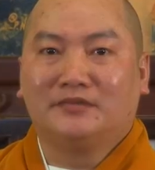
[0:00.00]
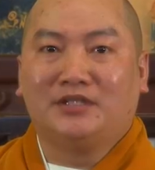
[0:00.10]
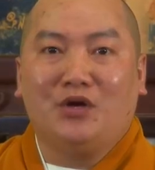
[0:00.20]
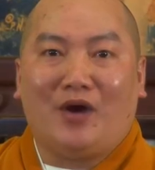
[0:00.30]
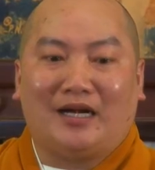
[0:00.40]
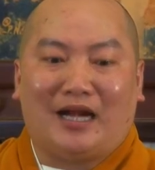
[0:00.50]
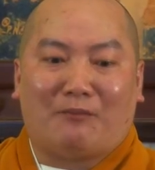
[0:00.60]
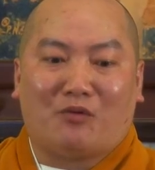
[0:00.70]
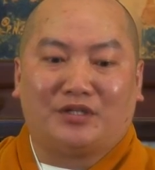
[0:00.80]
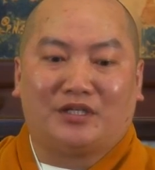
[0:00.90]
Nếu anh là
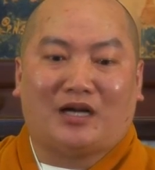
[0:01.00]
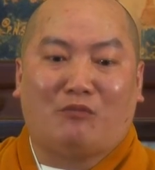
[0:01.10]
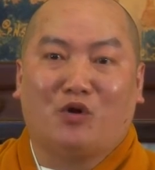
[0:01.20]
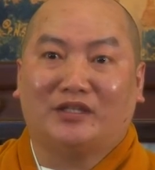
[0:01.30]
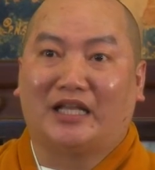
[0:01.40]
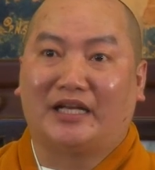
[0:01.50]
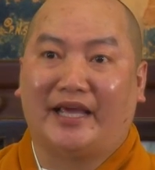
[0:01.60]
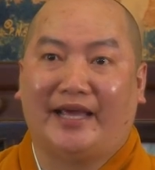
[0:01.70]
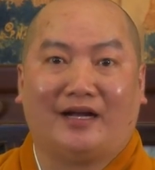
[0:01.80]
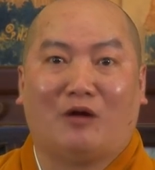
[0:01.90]
một người không có tình
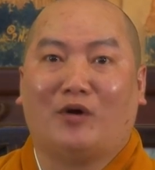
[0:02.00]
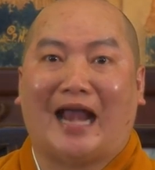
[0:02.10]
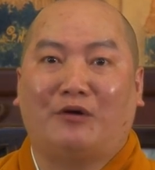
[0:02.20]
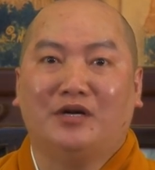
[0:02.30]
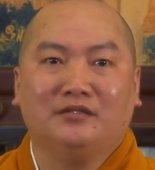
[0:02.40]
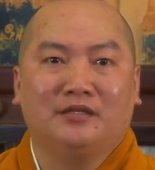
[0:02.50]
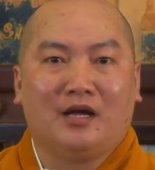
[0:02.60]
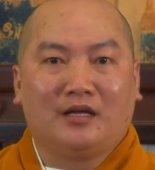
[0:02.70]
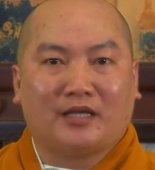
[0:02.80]
nghĩa, không có đạo đức,